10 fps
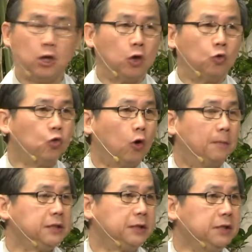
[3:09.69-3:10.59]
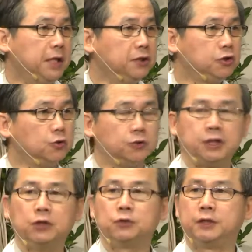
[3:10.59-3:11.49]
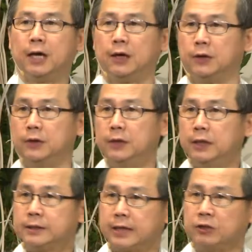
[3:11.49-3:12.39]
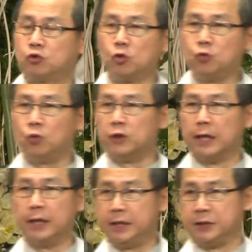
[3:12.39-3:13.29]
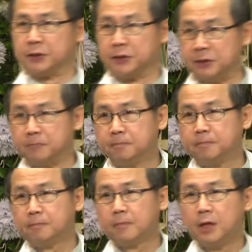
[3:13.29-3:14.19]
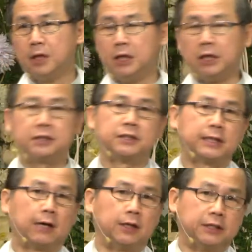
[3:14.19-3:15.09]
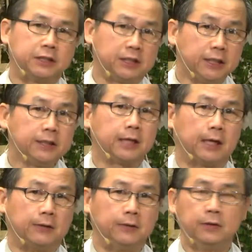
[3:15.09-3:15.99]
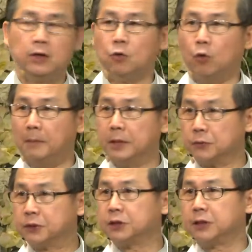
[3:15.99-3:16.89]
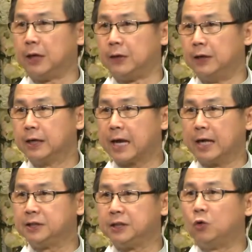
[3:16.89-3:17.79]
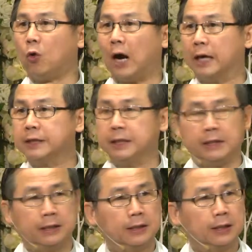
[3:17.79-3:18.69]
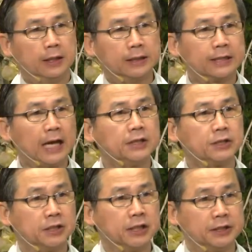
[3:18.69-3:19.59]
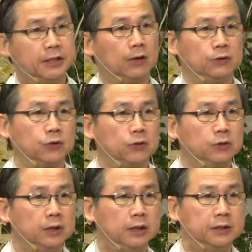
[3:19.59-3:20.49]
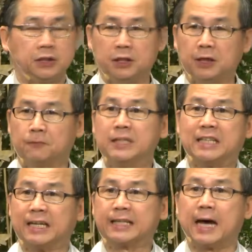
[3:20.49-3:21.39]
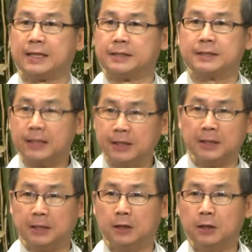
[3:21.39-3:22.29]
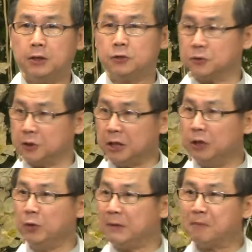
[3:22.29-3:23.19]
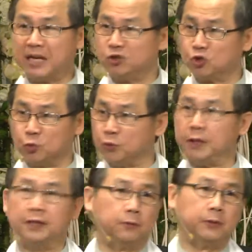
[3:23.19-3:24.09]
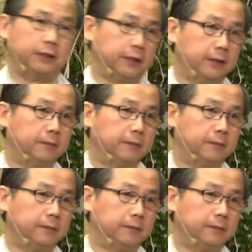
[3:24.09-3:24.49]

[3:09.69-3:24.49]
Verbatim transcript: 如果我们去研究基督教在中国的历史，一直到了清朝，我们都知道康熙皇帝和当时的教宗起了非常大的争议，就是因为拜祖先的问题。